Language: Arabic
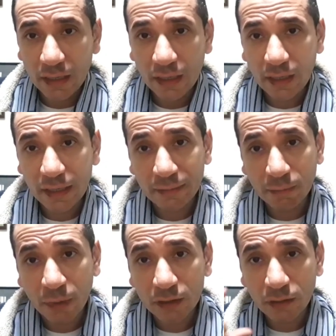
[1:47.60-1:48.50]

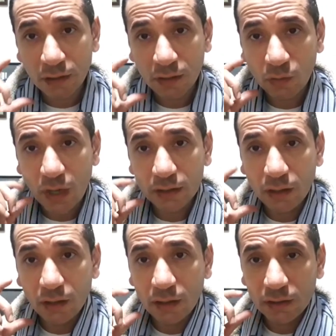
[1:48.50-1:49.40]
المضغ
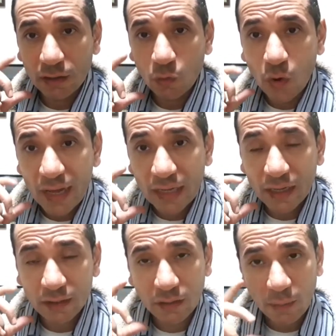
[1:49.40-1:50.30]
وعضلات الوجه
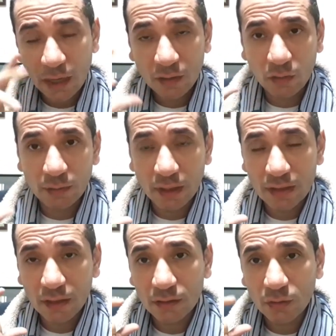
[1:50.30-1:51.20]
طبعا وبيغذي
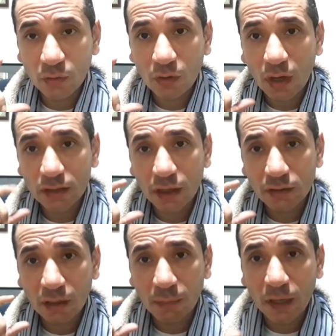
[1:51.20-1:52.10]
عضلات الوجه وعضلات
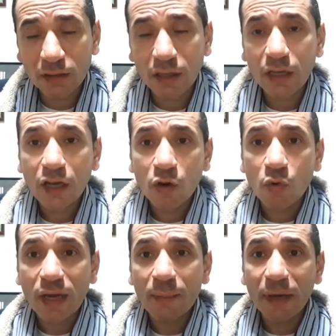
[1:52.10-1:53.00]
المضغ
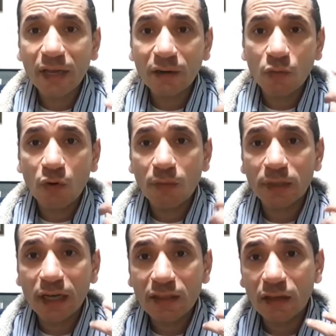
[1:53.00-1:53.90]
وكمان وهو
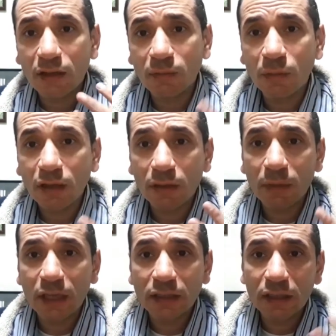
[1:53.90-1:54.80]
بيغذي عضلات المضغ
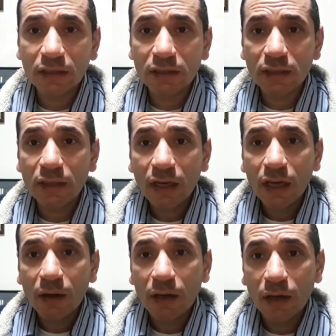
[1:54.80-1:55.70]
بدا يدي
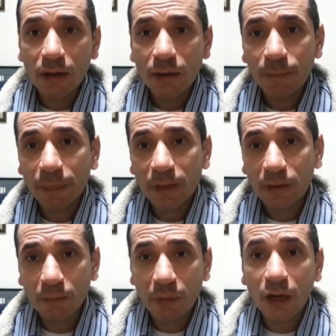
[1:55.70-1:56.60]
آه،
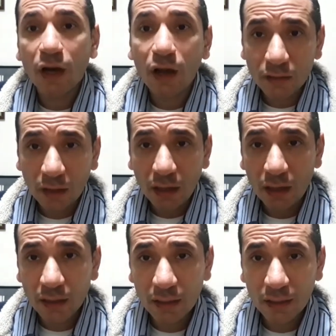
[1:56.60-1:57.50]
بالخطا
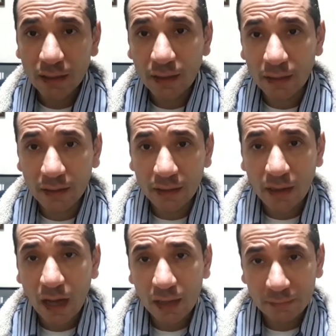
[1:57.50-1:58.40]
آه،
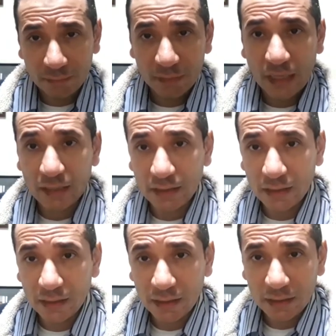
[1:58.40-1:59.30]

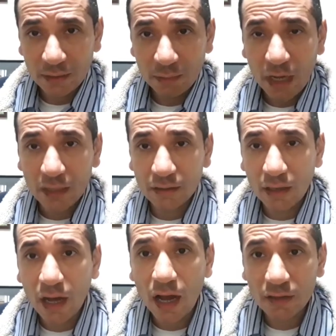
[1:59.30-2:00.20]
يعني بعض
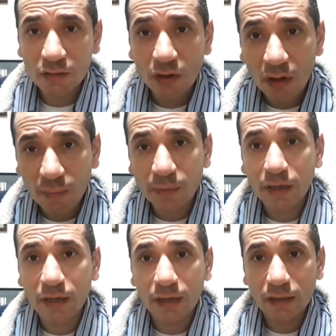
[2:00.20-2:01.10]
الاعصاب
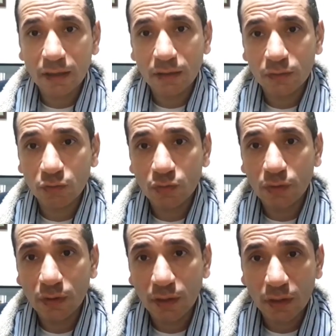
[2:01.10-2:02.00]

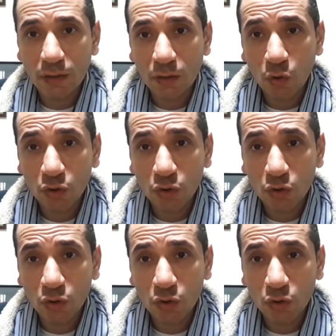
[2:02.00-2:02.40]
للغده